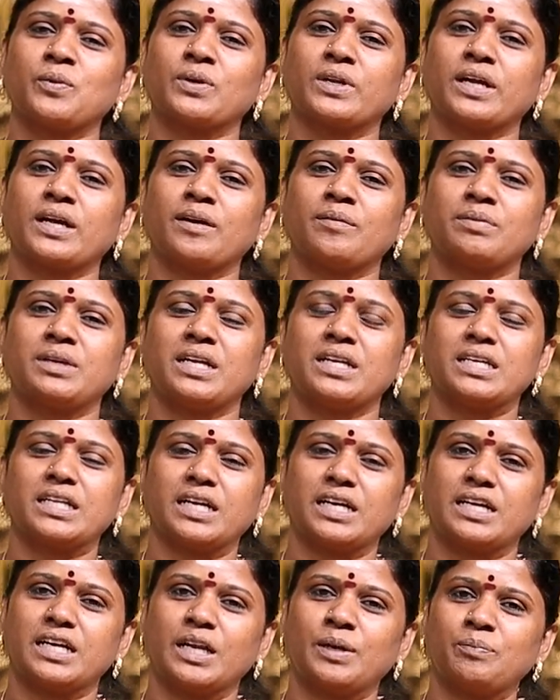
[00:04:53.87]
போகிறேன்
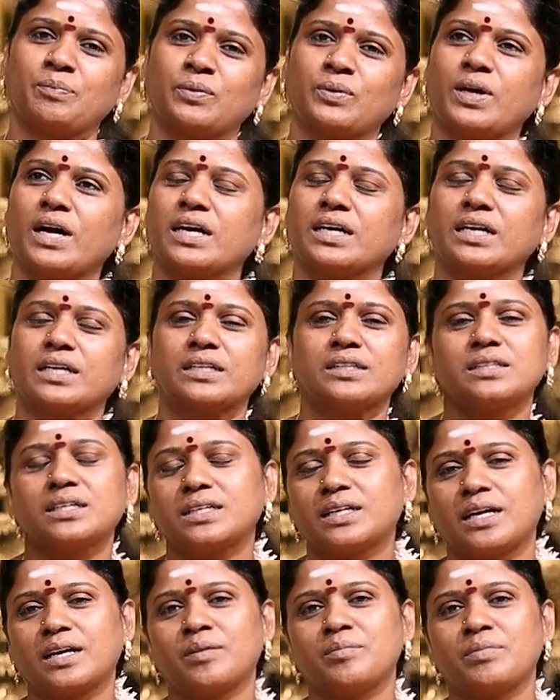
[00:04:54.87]
அப்படின்ற நினைப்போடு அங்கேருந்து
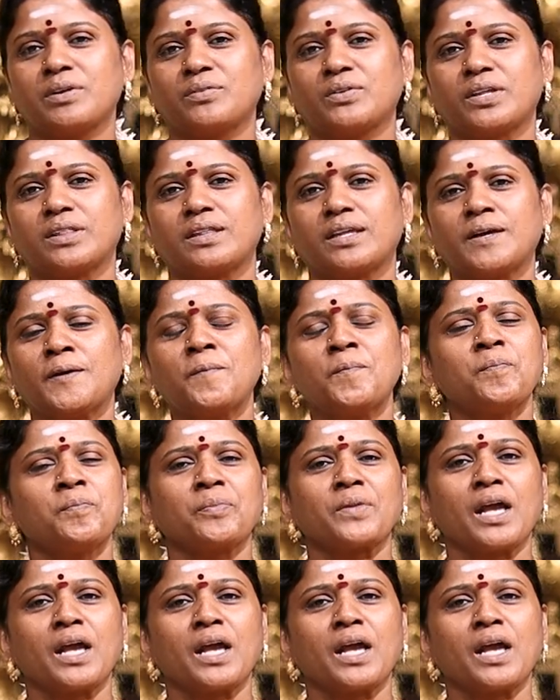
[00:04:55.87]
கிளம்பி வந்தேன்